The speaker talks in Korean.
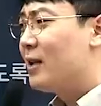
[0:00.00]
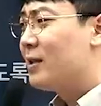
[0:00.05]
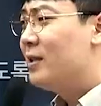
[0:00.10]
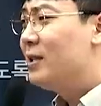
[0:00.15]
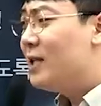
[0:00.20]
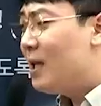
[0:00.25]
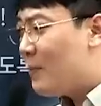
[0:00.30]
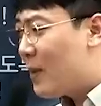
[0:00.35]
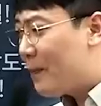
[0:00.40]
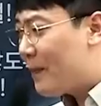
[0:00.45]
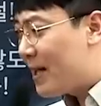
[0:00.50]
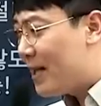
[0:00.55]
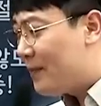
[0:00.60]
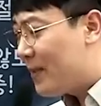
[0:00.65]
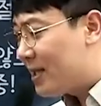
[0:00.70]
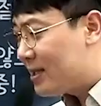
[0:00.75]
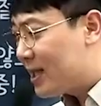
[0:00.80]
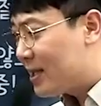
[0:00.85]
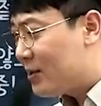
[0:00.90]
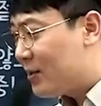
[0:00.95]
그때만
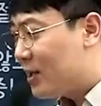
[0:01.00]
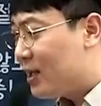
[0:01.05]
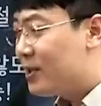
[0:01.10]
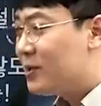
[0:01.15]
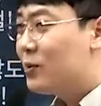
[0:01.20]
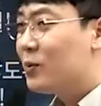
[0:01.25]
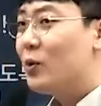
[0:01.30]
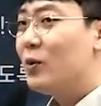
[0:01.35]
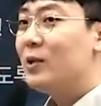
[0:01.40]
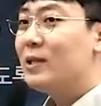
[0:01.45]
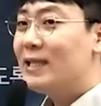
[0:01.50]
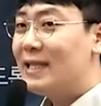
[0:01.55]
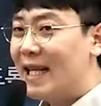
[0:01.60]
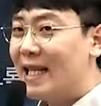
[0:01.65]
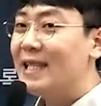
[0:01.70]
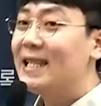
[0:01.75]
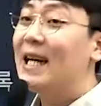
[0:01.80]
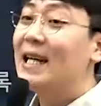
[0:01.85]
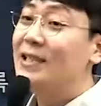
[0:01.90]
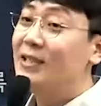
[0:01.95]
빨리빨리 찾아가지고
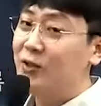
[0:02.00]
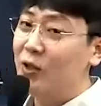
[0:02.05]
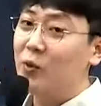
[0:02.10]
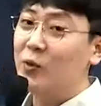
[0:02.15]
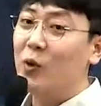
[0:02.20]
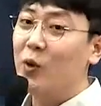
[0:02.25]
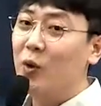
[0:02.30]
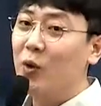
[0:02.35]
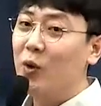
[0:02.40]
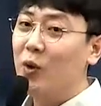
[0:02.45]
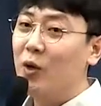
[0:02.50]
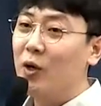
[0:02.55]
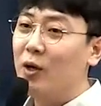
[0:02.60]
체크하는 정도.